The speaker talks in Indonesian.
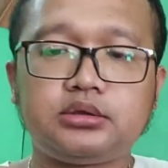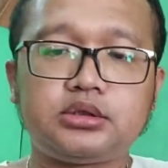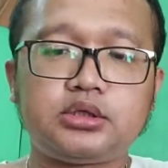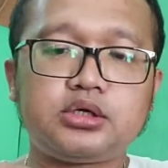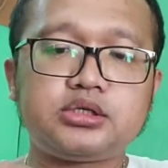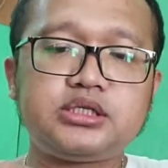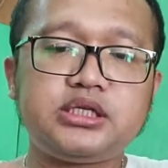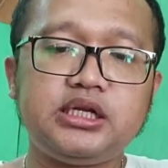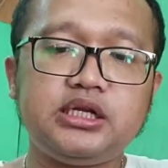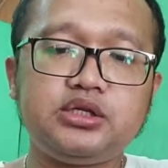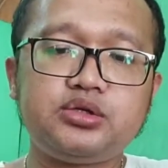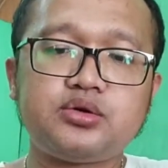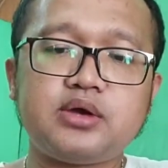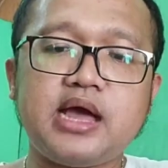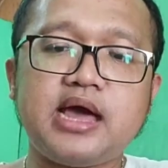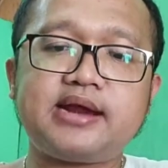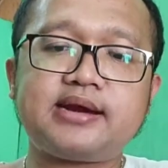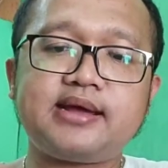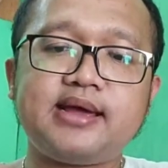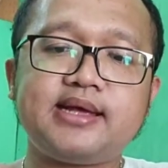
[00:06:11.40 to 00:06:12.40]
terus ini
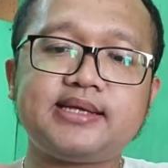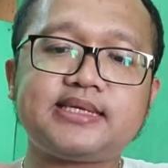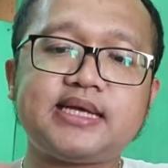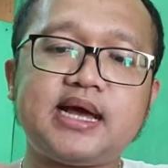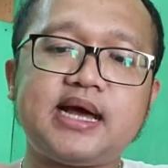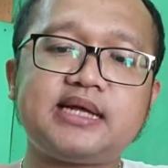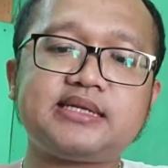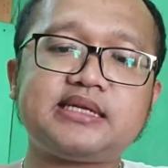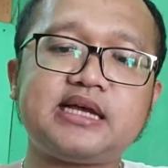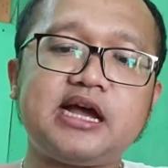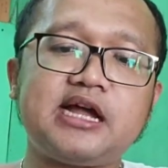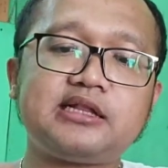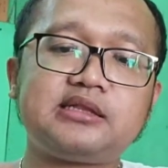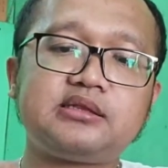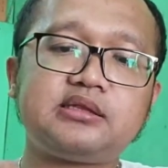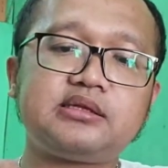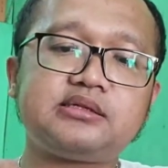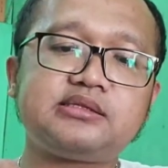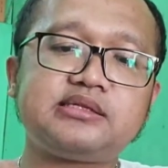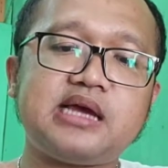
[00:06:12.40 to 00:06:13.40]
juga harganya sangat-sangat
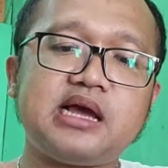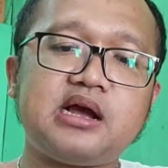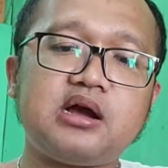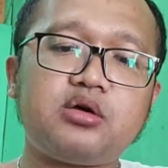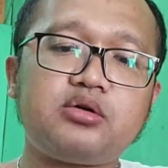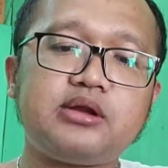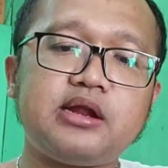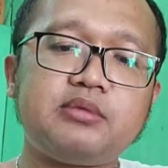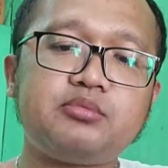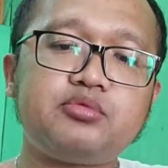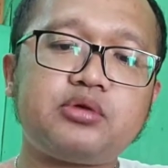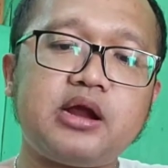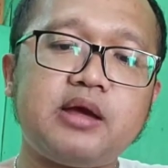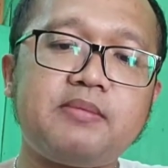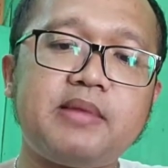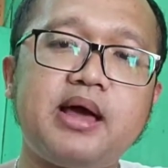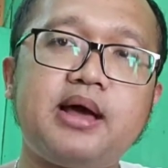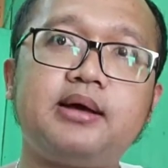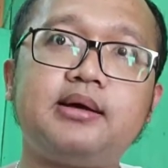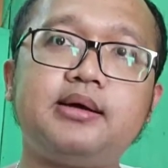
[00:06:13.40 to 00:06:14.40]
terjangkau dan murah
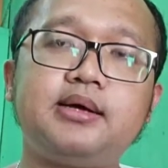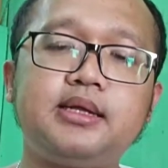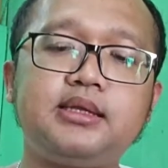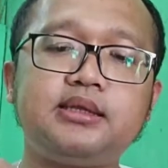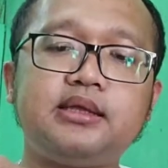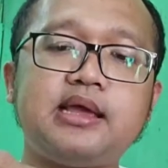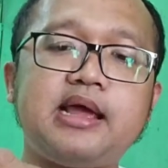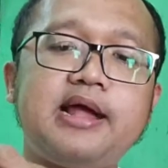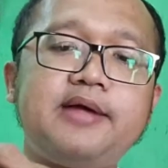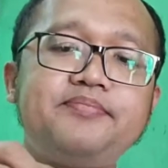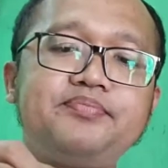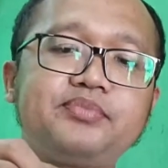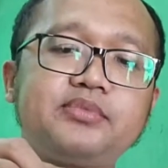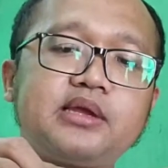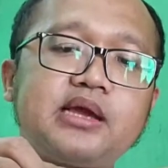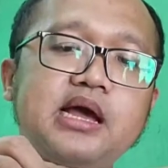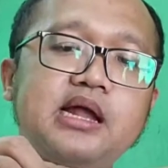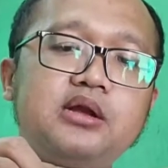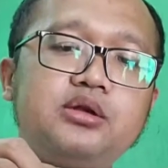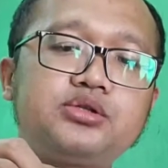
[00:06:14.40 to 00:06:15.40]
banget ya
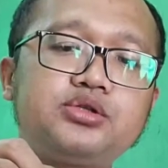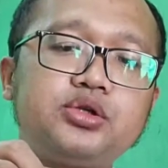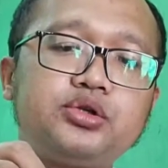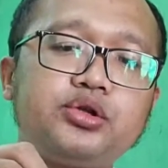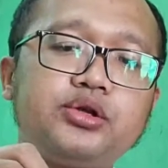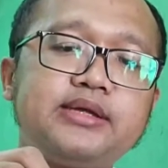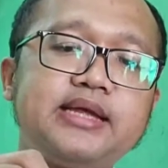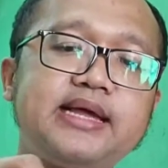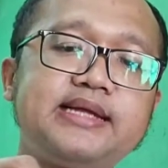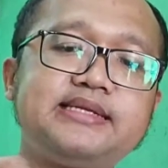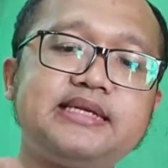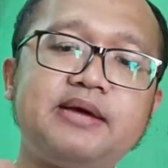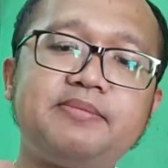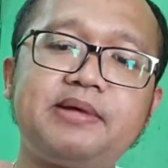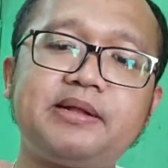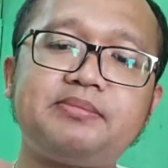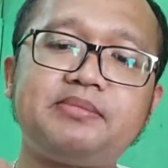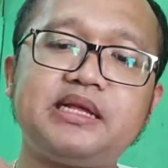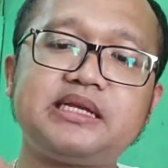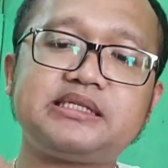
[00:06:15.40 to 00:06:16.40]
kalau sotonya aja
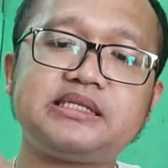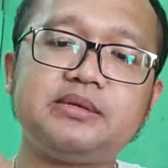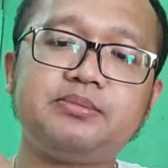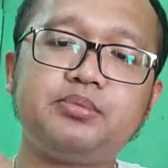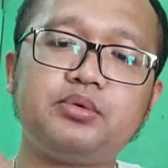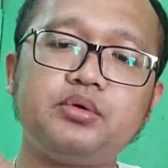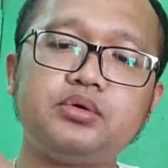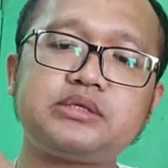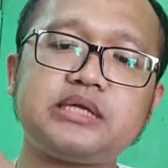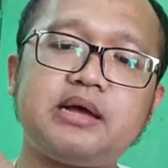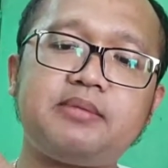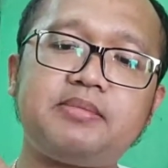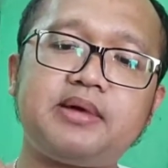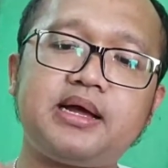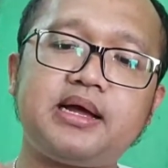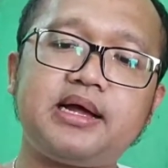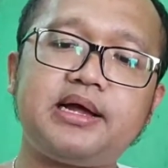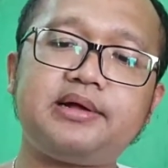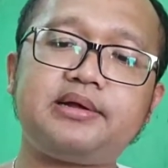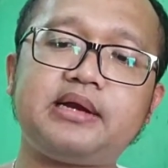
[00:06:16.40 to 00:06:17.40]
14.000
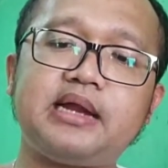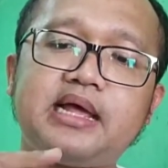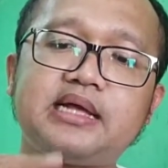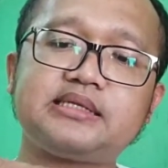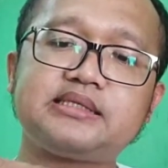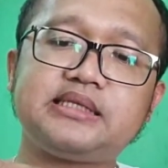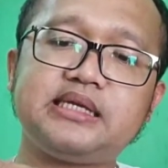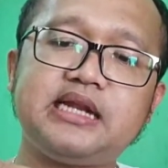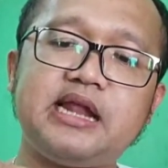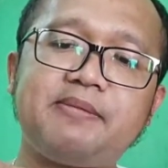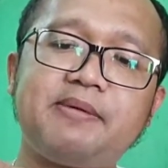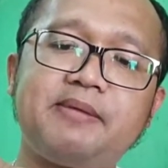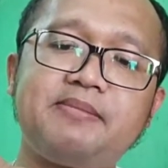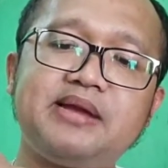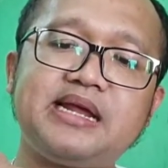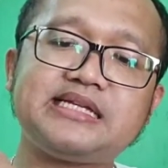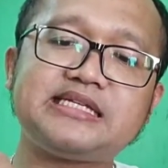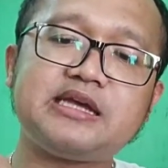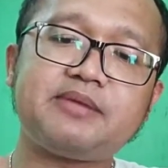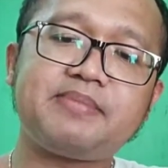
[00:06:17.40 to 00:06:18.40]
sama nasi
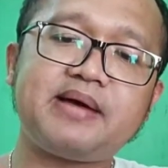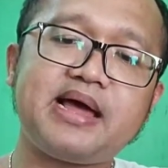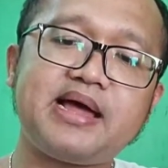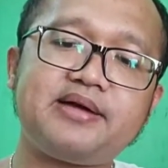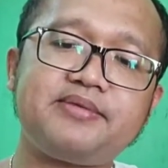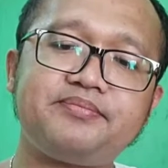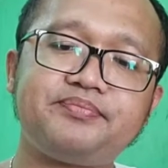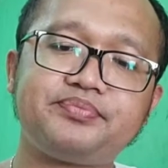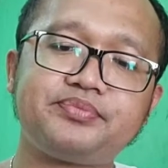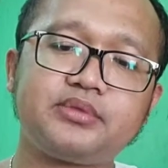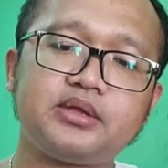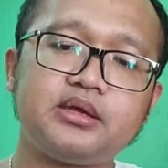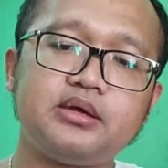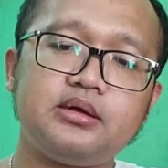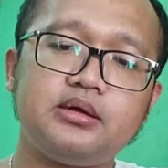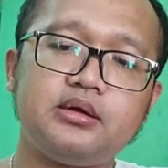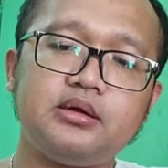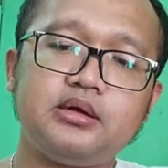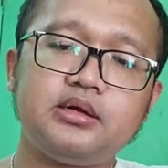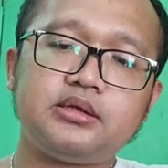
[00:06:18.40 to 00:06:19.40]
18 ya pak
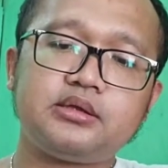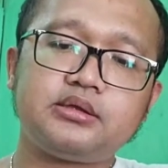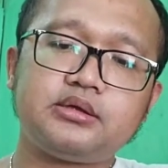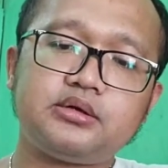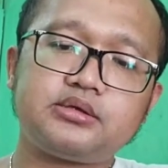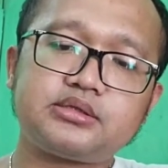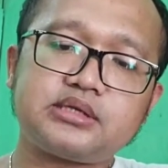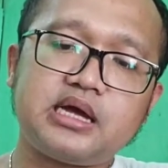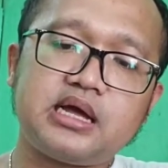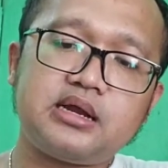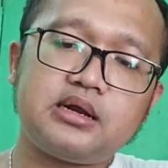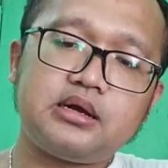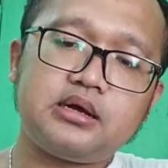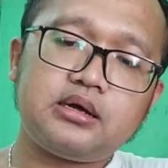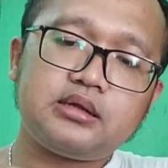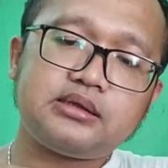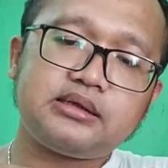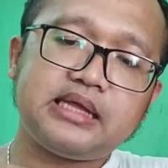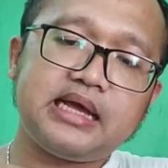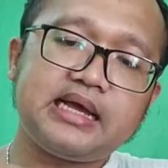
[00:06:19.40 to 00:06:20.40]
terus
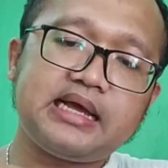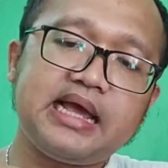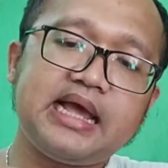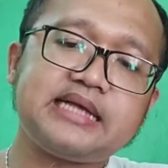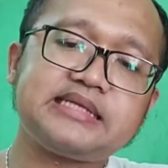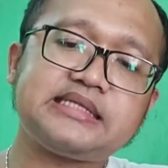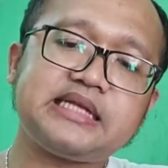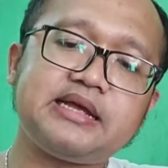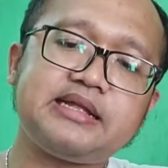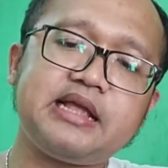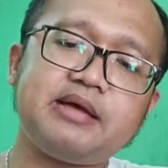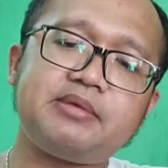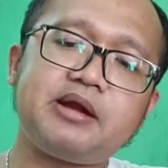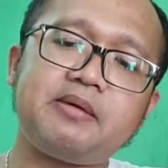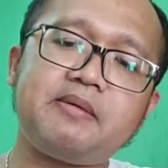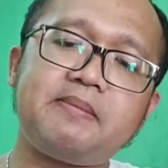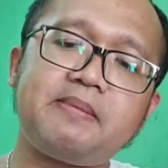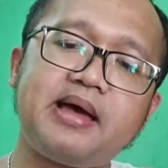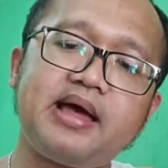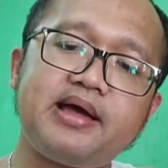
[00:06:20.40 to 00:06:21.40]
kalau teh es tehnya
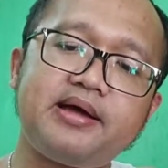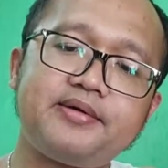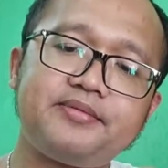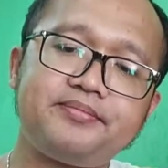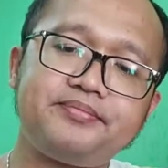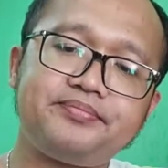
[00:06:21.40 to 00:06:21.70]
berapa pak